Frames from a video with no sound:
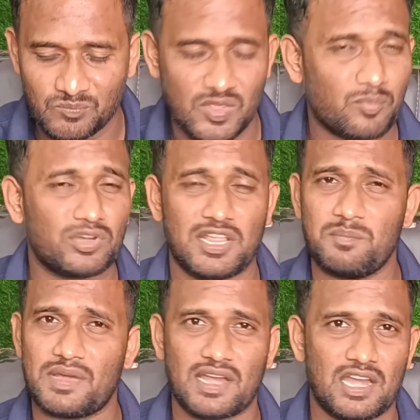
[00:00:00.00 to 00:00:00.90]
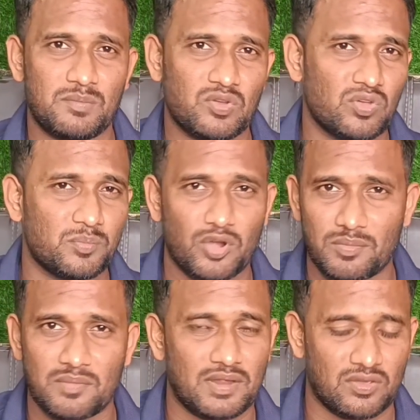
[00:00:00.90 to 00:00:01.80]
तो आपको टीम बनाने में कोई
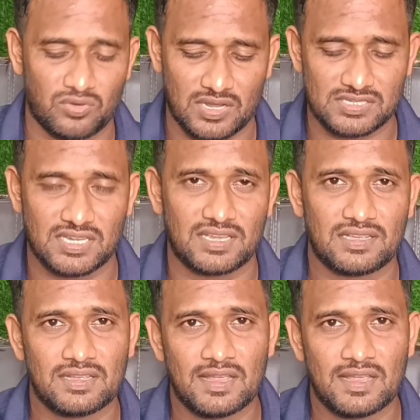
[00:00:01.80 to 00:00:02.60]
प्रॉब्लम नहीं होना चाहिए